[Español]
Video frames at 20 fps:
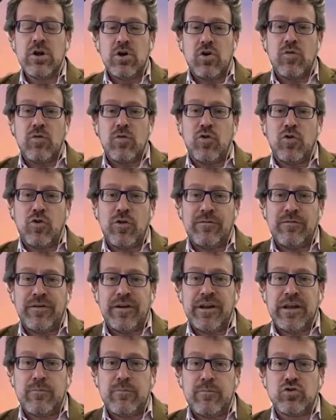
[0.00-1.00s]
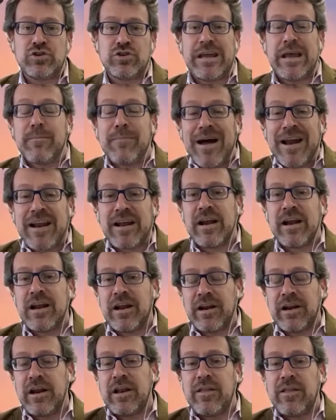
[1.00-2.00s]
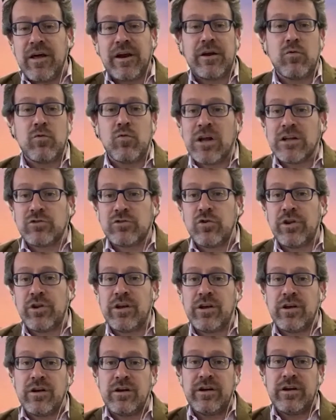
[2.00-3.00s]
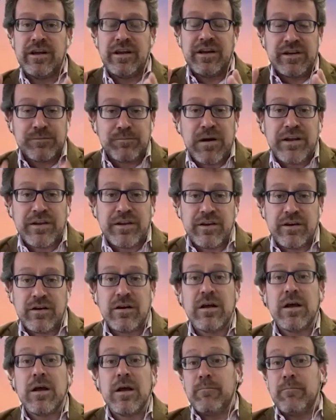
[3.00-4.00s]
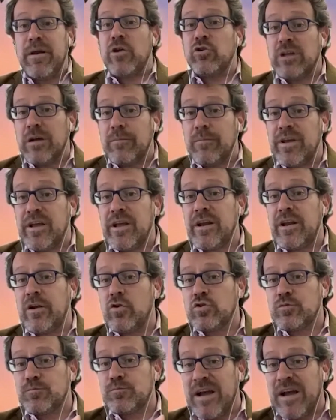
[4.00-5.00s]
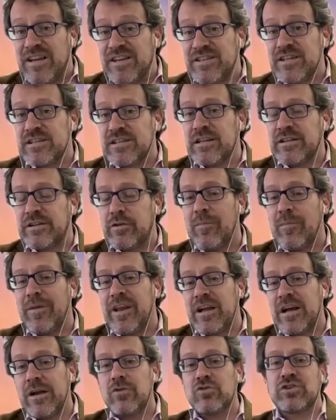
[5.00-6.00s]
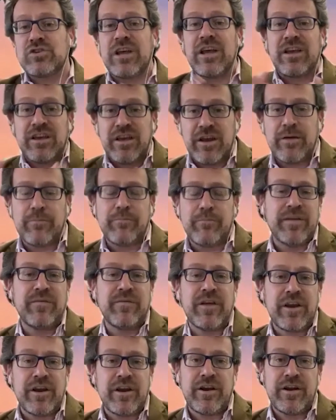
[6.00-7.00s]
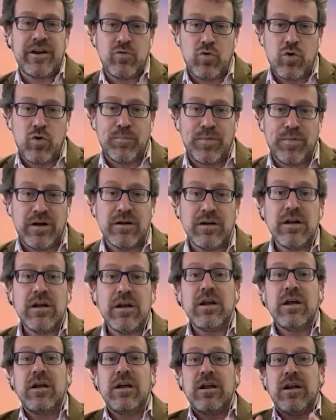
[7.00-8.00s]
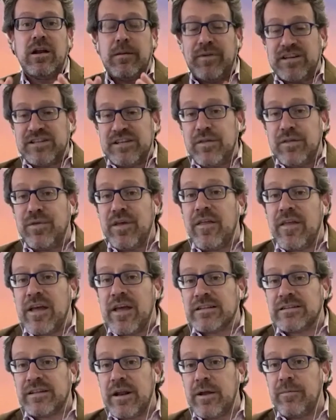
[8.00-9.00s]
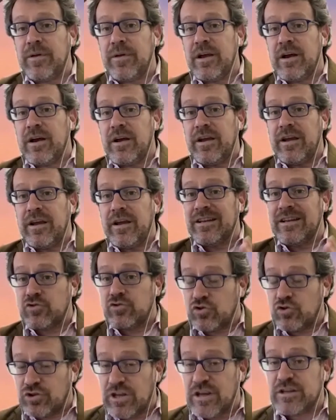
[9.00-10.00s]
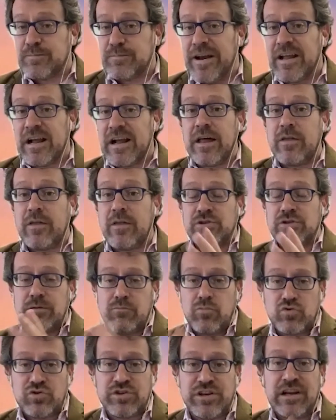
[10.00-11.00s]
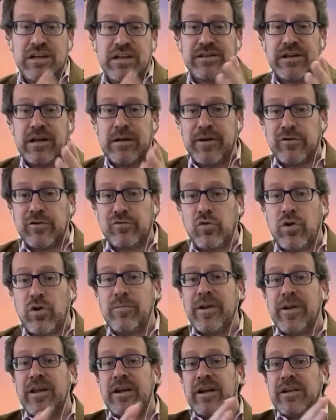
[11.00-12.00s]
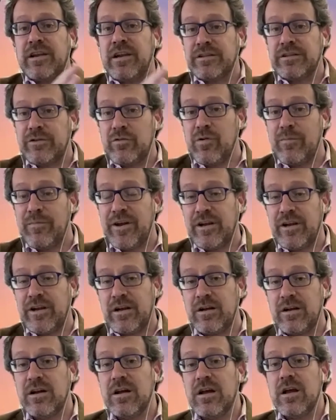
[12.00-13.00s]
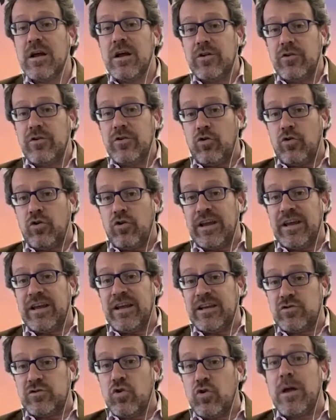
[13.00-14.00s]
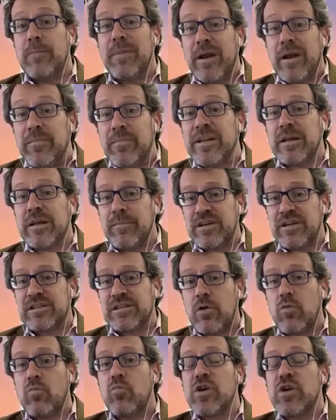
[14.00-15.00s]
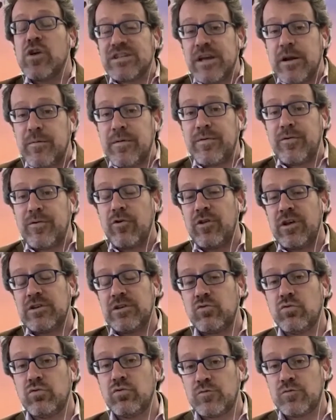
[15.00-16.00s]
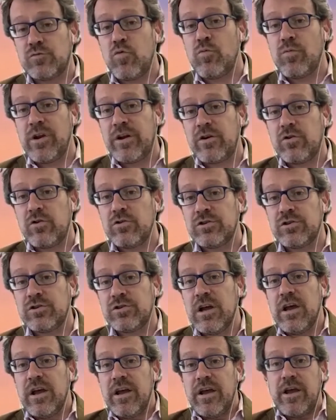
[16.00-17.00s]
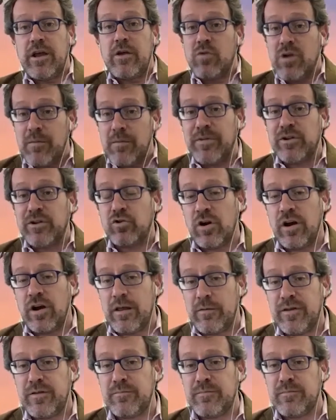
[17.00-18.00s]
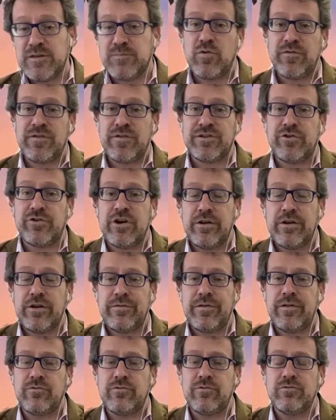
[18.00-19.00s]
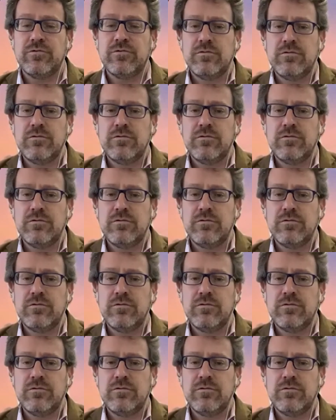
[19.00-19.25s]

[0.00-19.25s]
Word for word: como lo definíamos, que marca la realidad regulatoria en España, pero también en los países latinoamericanos que quieren vender en Europa. La presencia de Atrevia en estos tres mercados, en Bruselas, en la península ibérica y en Latinoamérica, yo creo que es lo que permite prestar un buen servicio de asuntos públicos en un ámbito cada vez más profesionalizado.